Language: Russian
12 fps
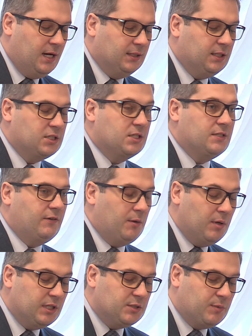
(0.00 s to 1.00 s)
а также
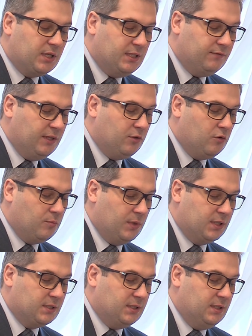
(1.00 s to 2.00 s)
современный спортивный
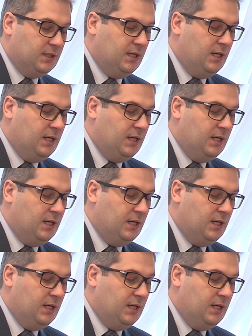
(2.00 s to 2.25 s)
комплекс.